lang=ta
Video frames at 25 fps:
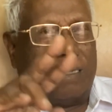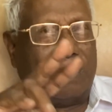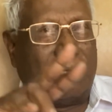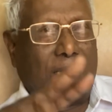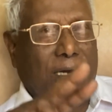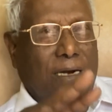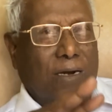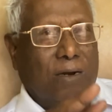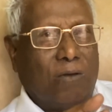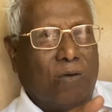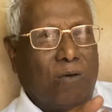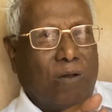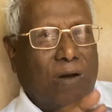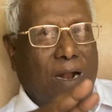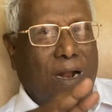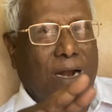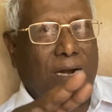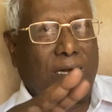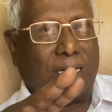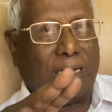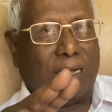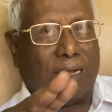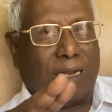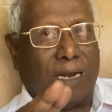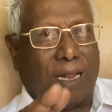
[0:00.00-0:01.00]
இருநூறு
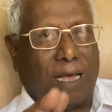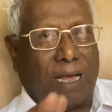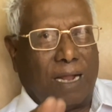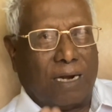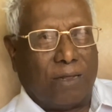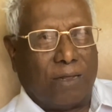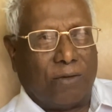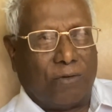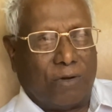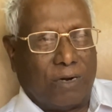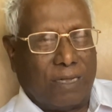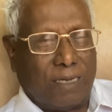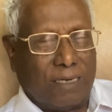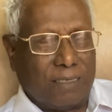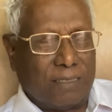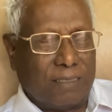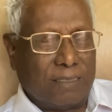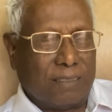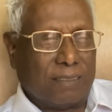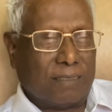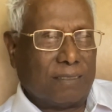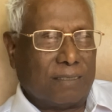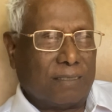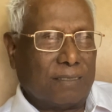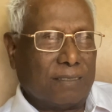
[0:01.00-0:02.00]
ஆண்டுகள் ஆனவுடன்
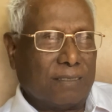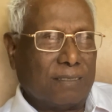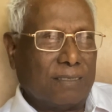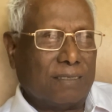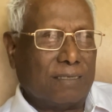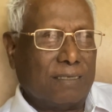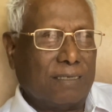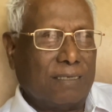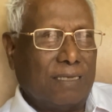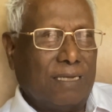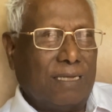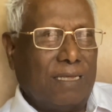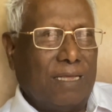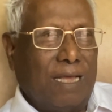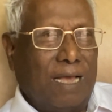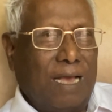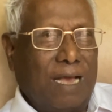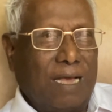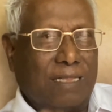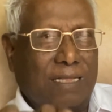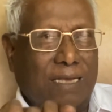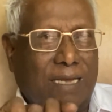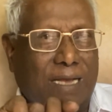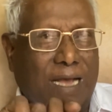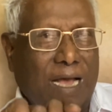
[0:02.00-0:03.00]

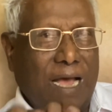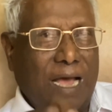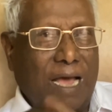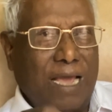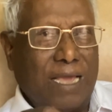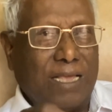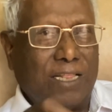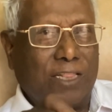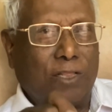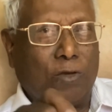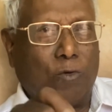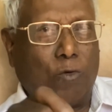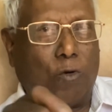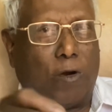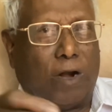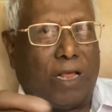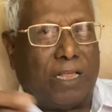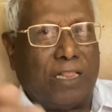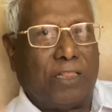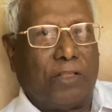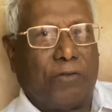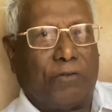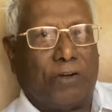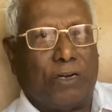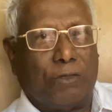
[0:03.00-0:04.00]
அது காய்ந்து
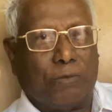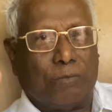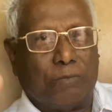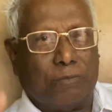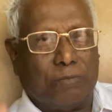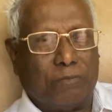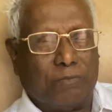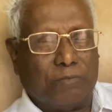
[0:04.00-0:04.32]
உடைந்துவிடும்